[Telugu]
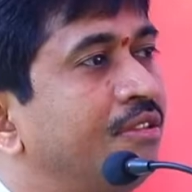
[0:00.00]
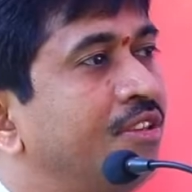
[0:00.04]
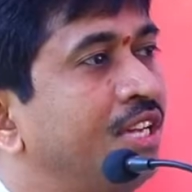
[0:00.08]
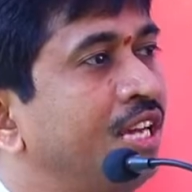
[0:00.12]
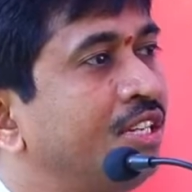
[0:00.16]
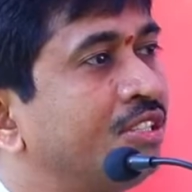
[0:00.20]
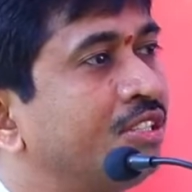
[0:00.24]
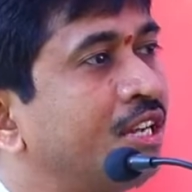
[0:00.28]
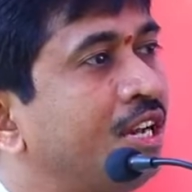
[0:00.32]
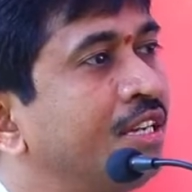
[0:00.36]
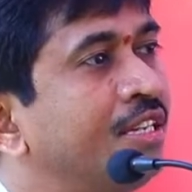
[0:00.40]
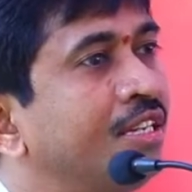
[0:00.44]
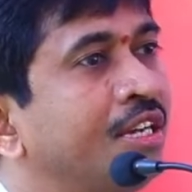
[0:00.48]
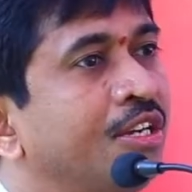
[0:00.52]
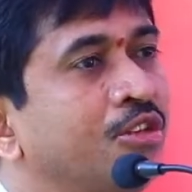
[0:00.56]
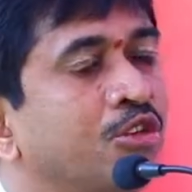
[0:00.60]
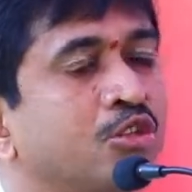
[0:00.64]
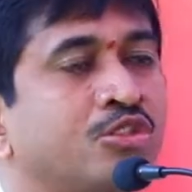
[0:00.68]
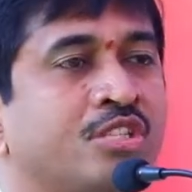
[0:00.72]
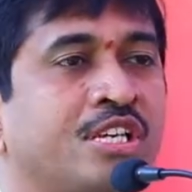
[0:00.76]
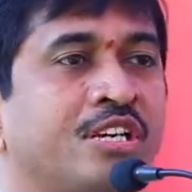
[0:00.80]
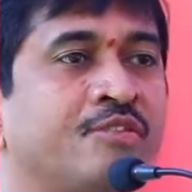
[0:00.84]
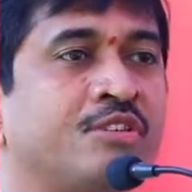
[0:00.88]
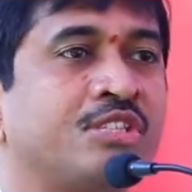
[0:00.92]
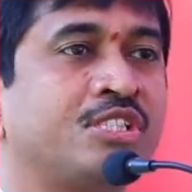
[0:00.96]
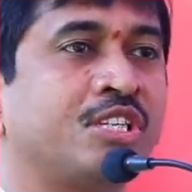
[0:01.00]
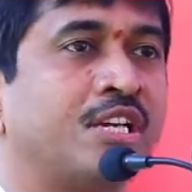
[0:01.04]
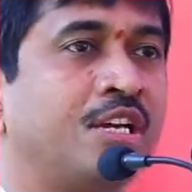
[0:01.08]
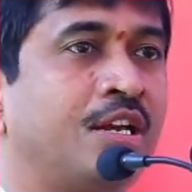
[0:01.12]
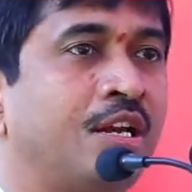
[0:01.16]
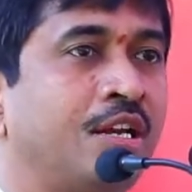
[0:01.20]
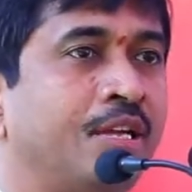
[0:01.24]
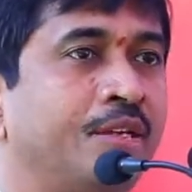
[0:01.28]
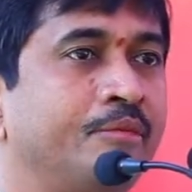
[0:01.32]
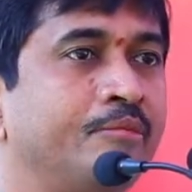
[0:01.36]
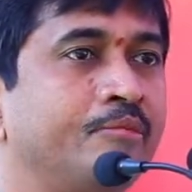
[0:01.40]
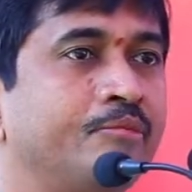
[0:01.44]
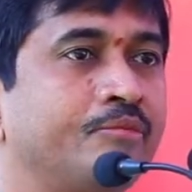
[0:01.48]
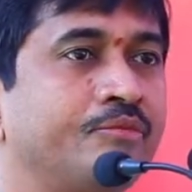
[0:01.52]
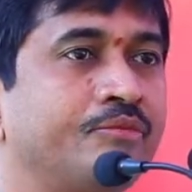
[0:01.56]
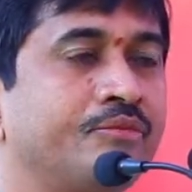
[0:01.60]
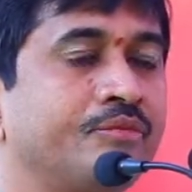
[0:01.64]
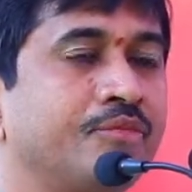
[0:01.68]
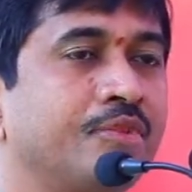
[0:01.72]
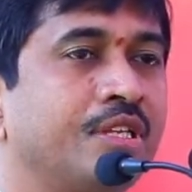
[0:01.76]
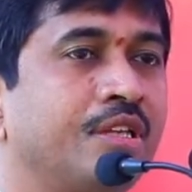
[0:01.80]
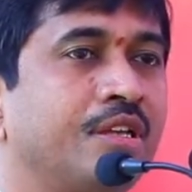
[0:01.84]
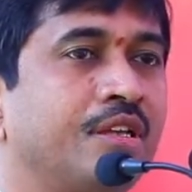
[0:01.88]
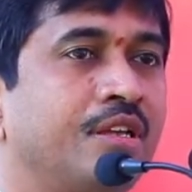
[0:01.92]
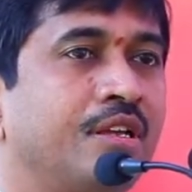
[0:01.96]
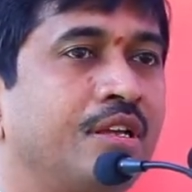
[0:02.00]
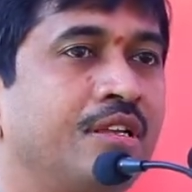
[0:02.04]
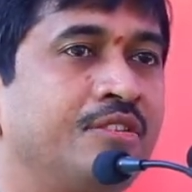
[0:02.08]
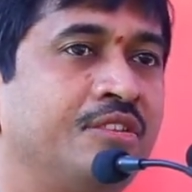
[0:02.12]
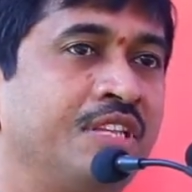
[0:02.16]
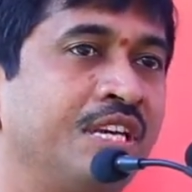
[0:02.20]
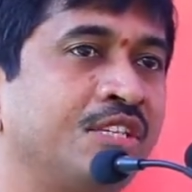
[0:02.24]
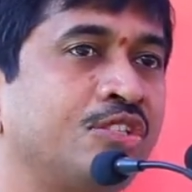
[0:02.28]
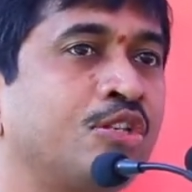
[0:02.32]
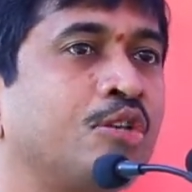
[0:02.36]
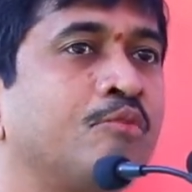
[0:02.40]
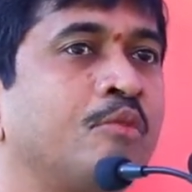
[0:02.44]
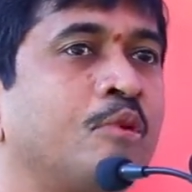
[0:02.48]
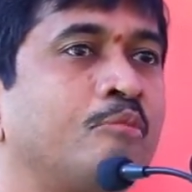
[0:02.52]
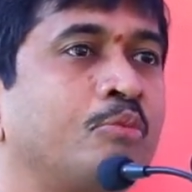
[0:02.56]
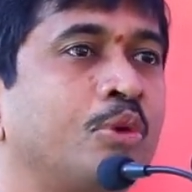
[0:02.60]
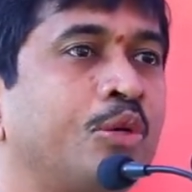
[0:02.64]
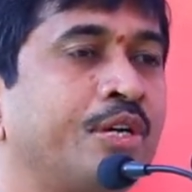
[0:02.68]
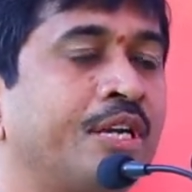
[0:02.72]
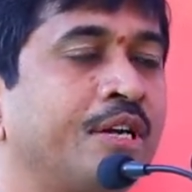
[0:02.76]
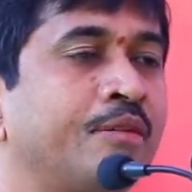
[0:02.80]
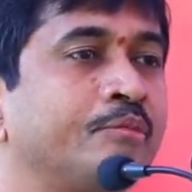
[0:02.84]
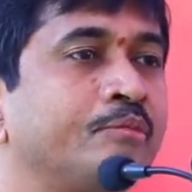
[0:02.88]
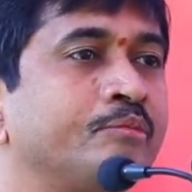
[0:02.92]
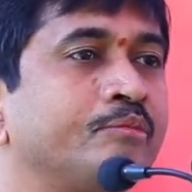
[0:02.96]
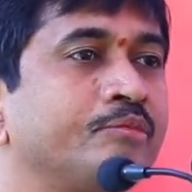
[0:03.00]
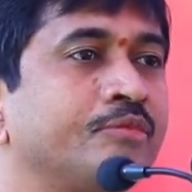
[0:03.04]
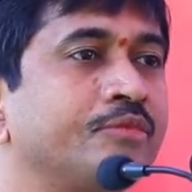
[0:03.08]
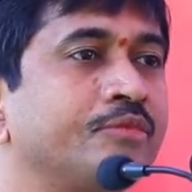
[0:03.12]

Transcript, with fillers: దేశానికి ఏదో సేవ చేయాలి దేశంలో పుట్టాం